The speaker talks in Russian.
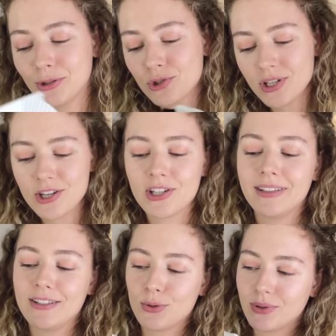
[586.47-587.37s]
я тоже решила,
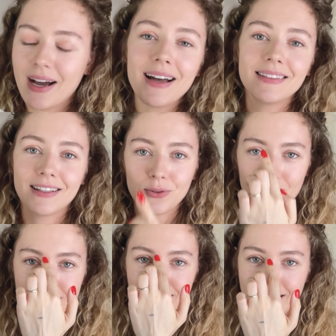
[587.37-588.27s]
и сюда на
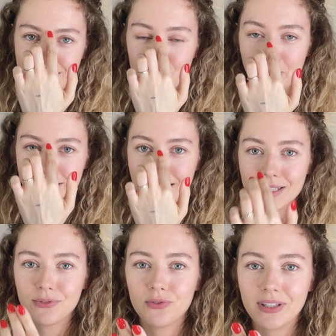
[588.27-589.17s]
нос я также
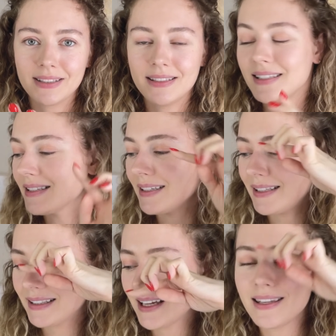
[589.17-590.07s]
подкладываю ватный диск, и
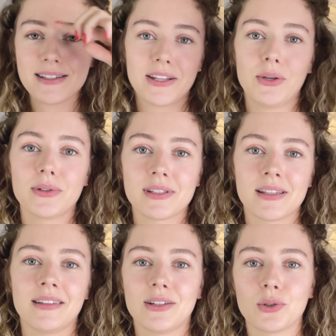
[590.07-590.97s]
тогда не остается
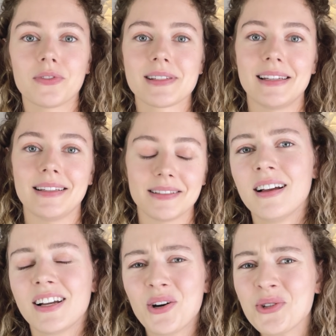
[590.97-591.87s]
никакого следа.
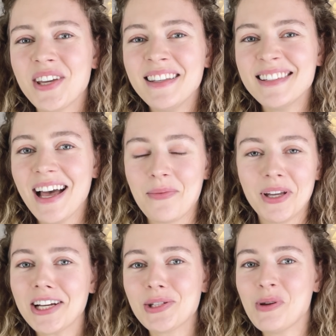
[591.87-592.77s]
Короче, я не знаю, мне
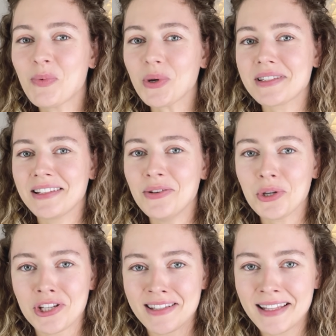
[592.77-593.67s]
кажется, у меня просто не
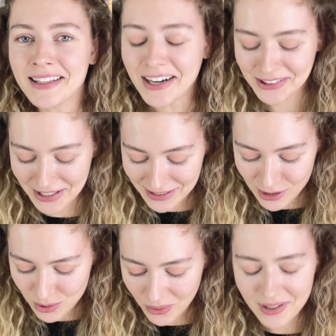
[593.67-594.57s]
очень стандартное
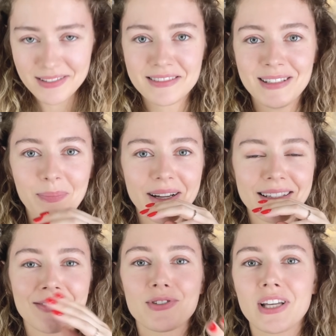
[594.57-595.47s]
лицо, типа
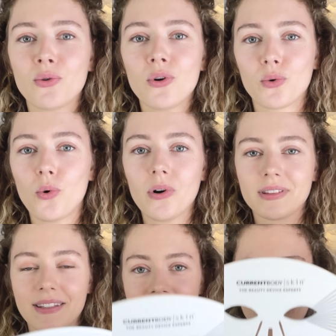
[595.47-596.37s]
как-то высоко
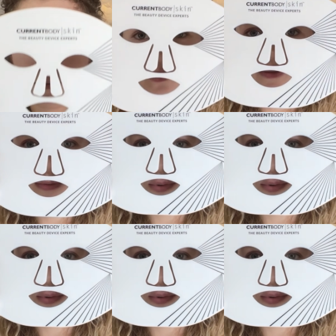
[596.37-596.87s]
рот, я, в